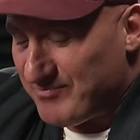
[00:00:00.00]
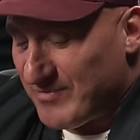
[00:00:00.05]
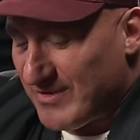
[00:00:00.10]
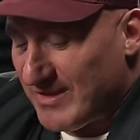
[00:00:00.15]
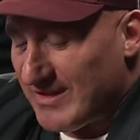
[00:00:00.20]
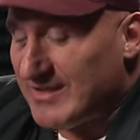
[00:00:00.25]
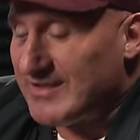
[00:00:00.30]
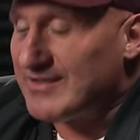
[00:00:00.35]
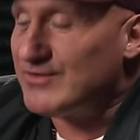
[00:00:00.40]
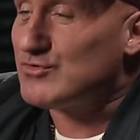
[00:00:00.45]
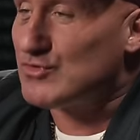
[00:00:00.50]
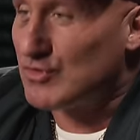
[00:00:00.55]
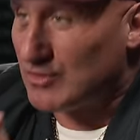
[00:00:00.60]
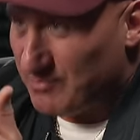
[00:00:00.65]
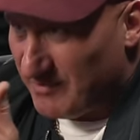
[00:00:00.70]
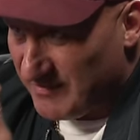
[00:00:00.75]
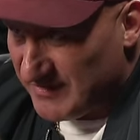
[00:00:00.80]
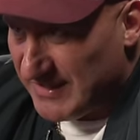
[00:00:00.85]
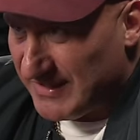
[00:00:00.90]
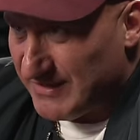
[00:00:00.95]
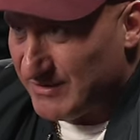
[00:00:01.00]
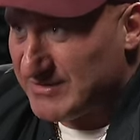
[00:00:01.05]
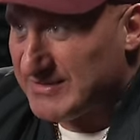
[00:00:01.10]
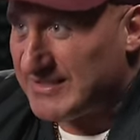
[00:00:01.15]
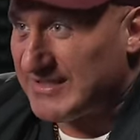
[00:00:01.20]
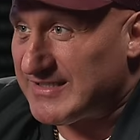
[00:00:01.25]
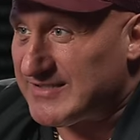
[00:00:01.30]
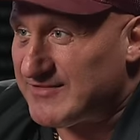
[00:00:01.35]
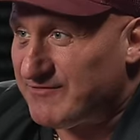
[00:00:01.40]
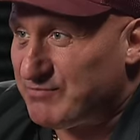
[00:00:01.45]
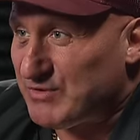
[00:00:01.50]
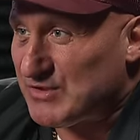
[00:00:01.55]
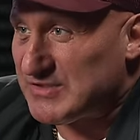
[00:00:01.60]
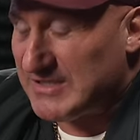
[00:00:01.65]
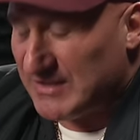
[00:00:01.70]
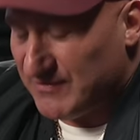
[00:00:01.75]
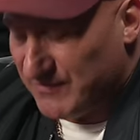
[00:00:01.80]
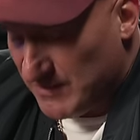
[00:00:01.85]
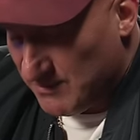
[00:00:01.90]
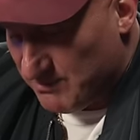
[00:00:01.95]
e, już odpowiadając teraz wprost na
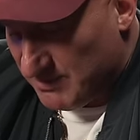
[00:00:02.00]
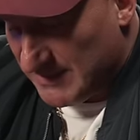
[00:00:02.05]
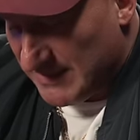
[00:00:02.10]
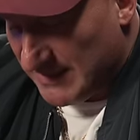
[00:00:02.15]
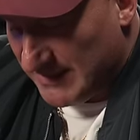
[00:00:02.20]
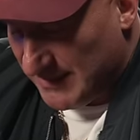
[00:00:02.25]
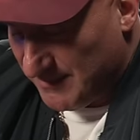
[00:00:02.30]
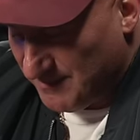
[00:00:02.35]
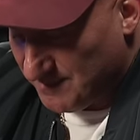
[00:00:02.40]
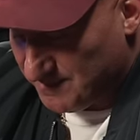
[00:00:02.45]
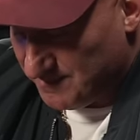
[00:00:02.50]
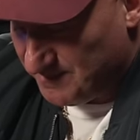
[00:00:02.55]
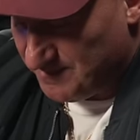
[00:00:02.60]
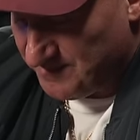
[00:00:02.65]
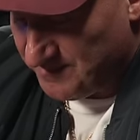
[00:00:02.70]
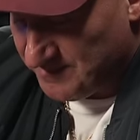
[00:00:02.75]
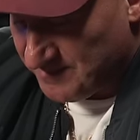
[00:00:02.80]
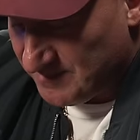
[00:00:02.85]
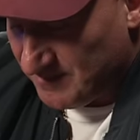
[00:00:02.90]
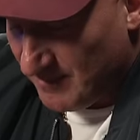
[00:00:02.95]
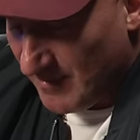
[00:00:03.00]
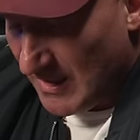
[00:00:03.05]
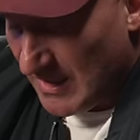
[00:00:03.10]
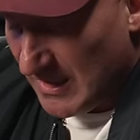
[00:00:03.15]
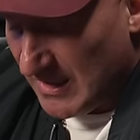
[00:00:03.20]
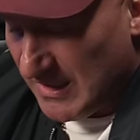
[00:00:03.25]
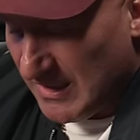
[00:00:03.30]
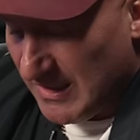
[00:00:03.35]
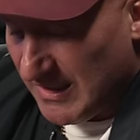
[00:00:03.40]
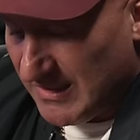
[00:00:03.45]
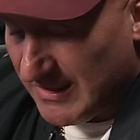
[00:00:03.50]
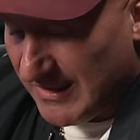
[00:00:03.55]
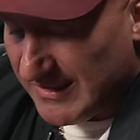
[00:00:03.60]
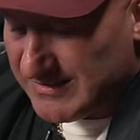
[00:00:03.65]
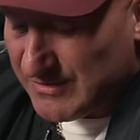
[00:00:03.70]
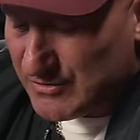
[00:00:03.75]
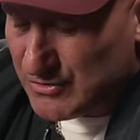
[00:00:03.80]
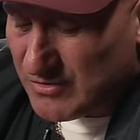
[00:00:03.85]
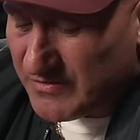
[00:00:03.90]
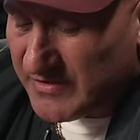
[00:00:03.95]
twoje pytanie, ja
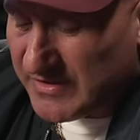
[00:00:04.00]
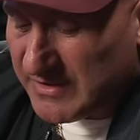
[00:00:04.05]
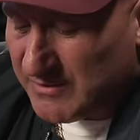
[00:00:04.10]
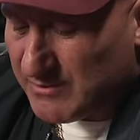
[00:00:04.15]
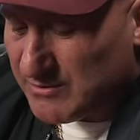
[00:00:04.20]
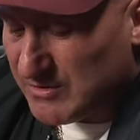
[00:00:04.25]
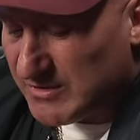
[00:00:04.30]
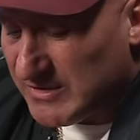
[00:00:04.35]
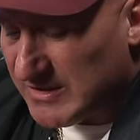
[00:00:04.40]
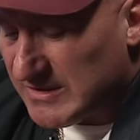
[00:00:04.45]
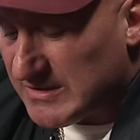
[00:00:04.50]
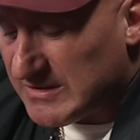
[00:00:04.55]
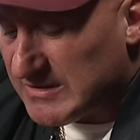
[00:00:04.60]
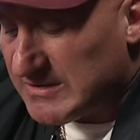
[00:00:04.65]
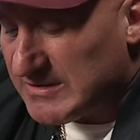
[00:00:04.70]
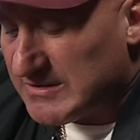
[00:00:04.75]
jestem człowiekiem, który y,